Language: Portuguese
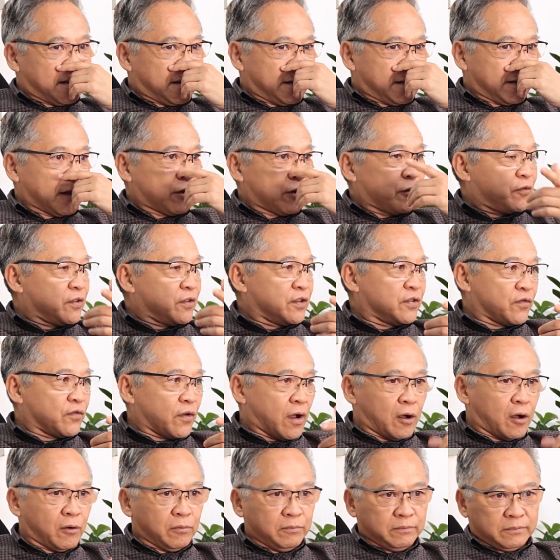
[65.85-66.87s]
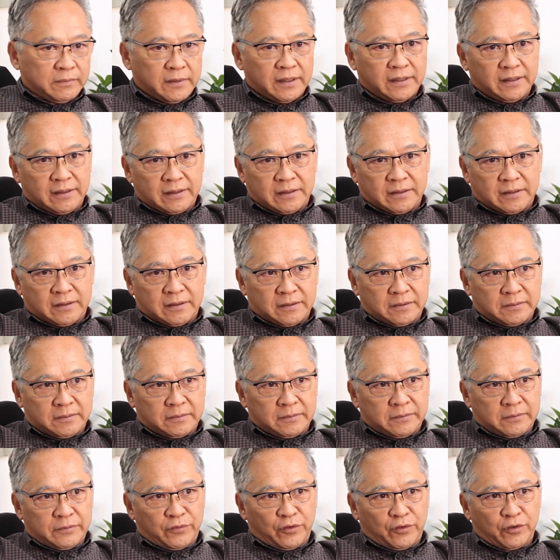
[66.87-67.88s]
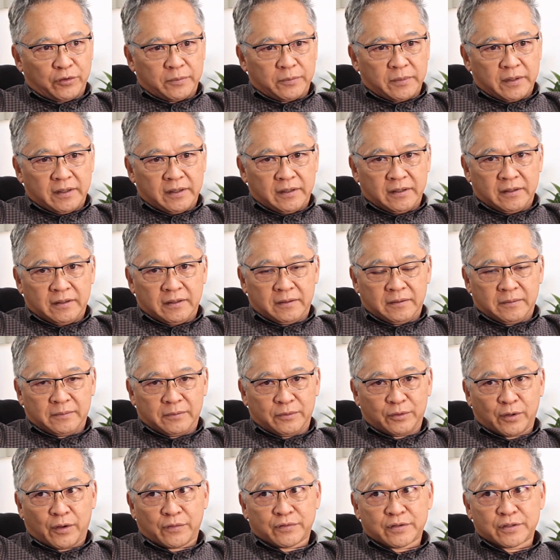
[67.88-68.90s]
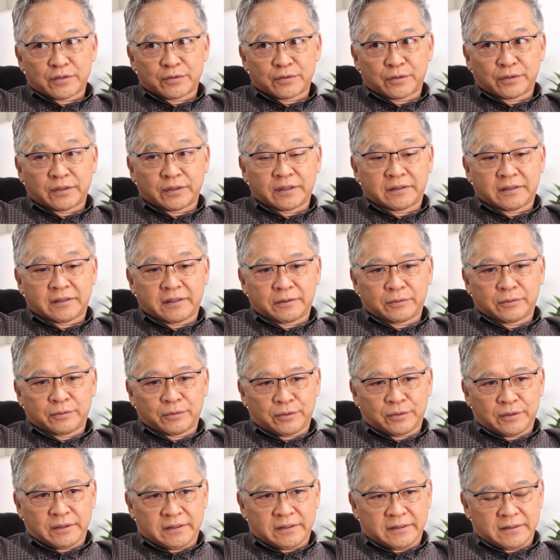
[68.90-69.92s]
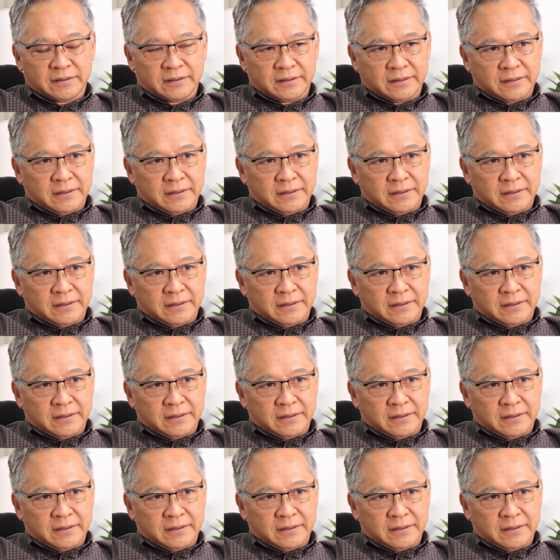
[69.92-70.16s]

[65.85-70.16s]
né, eu fiz FAO, né, me formei em 1982,